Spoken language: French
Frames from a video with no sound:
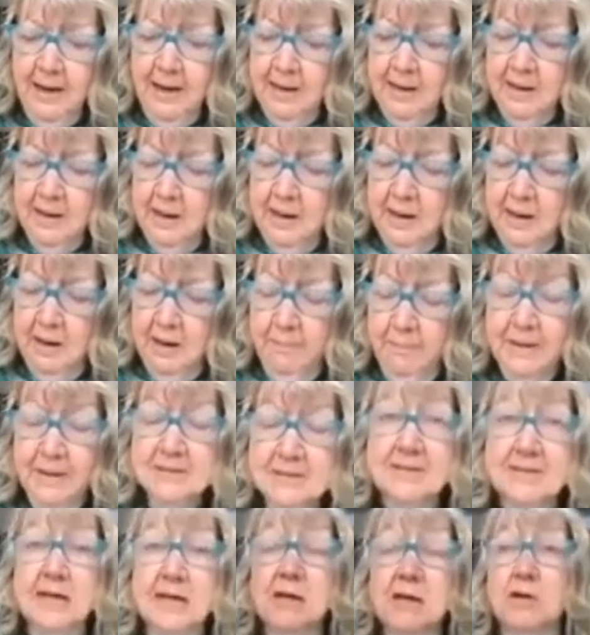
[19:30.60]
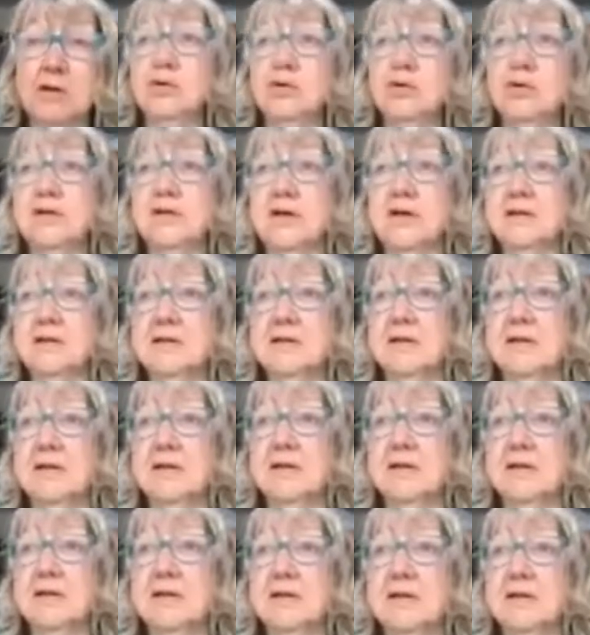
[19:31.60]
par ces
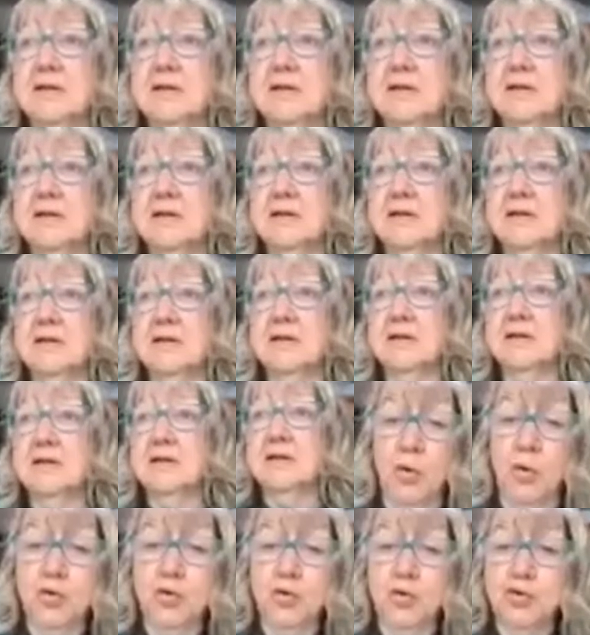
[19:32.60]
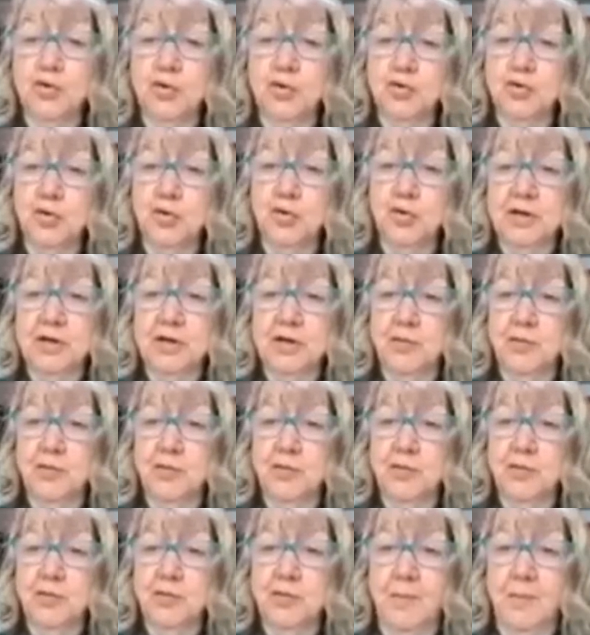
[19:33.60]
concertations des praticiens autour du lit
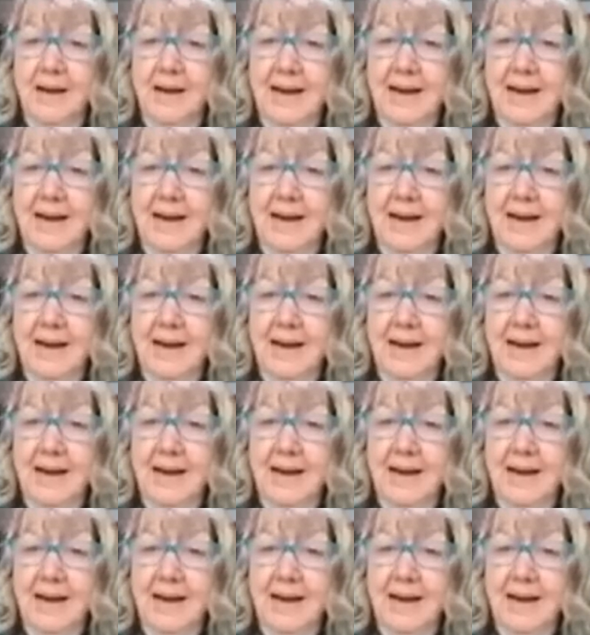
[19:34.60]
du malade.